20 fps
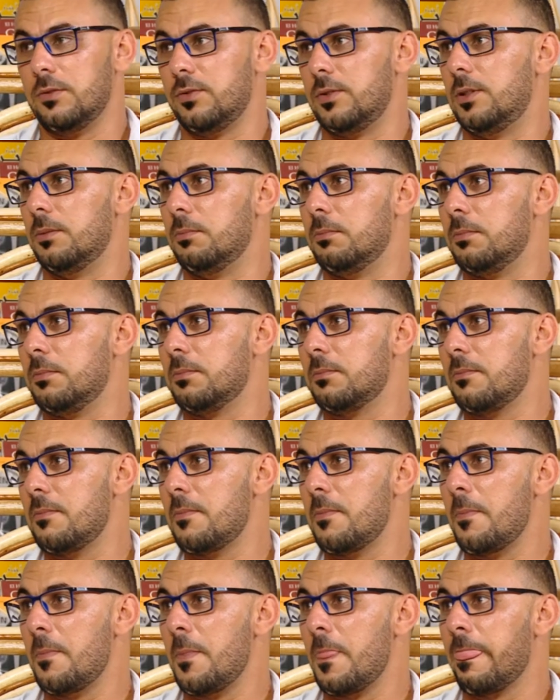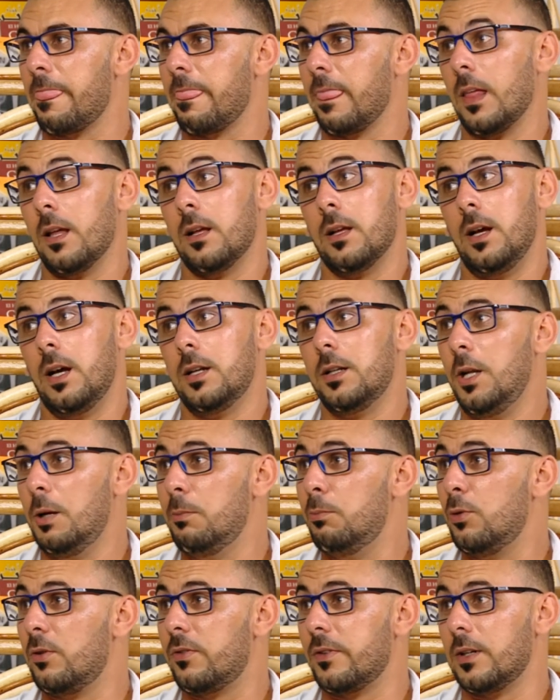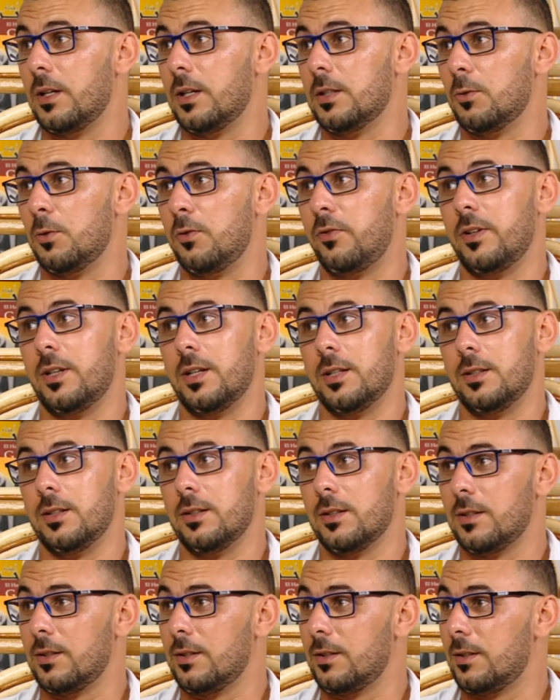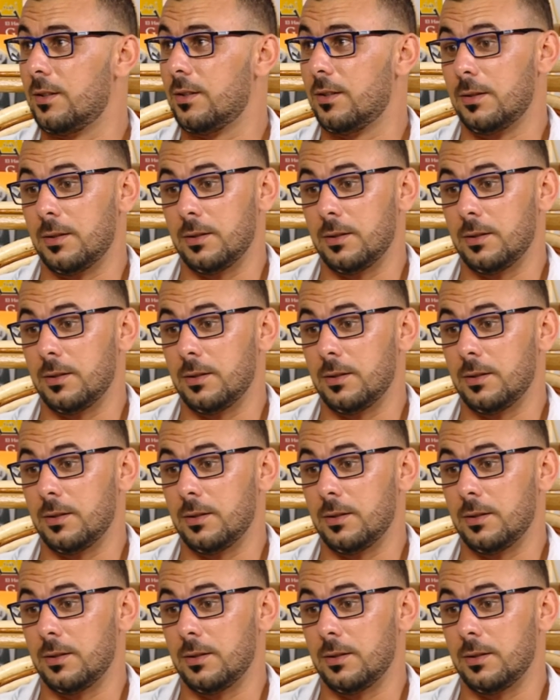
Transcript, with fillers: في الدم حنا نحبوا الفن هذا والفن هذا